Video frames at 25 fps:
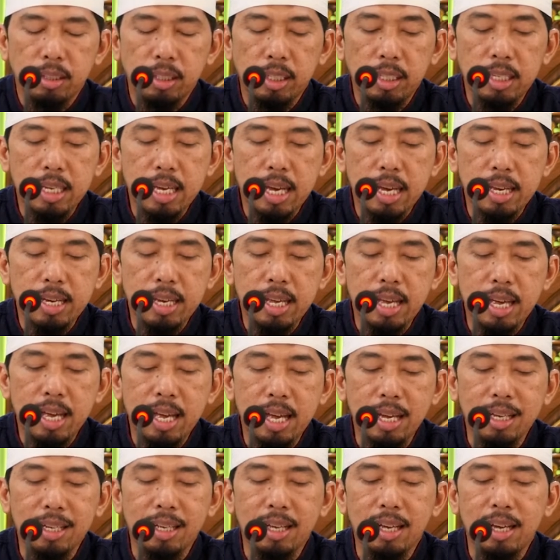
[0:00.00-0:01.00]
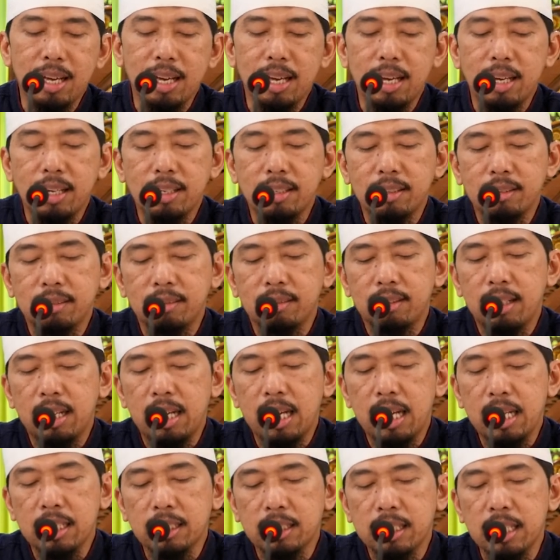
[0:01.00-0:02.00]
Tidak ada hak
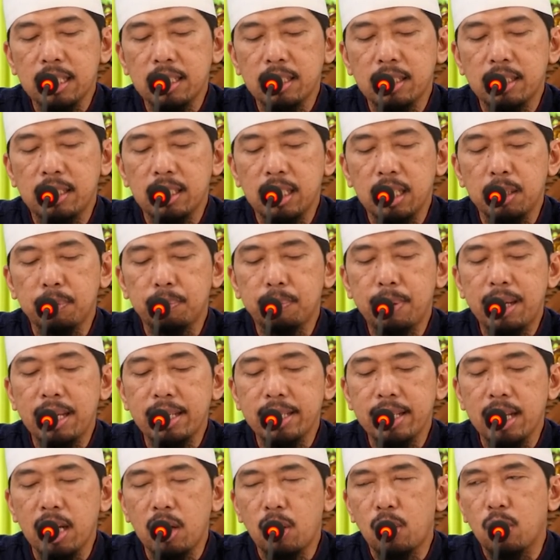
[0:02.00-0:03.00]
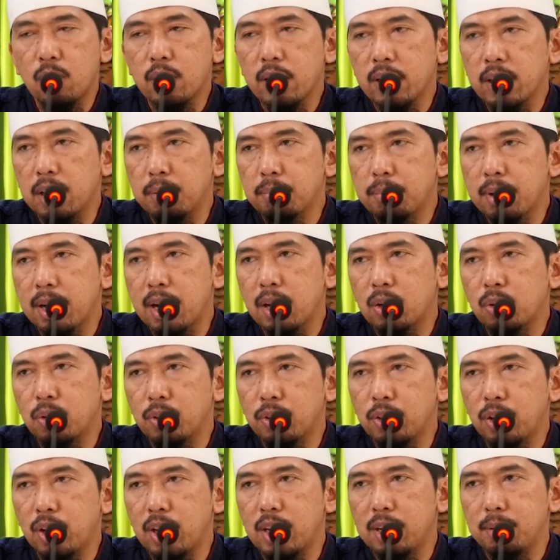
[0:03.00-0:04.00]
atas jerih payah orang yang
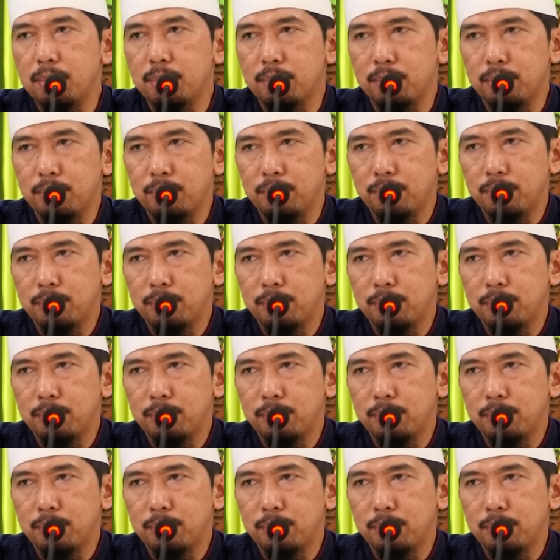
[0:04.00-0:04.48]
berlaku zalim.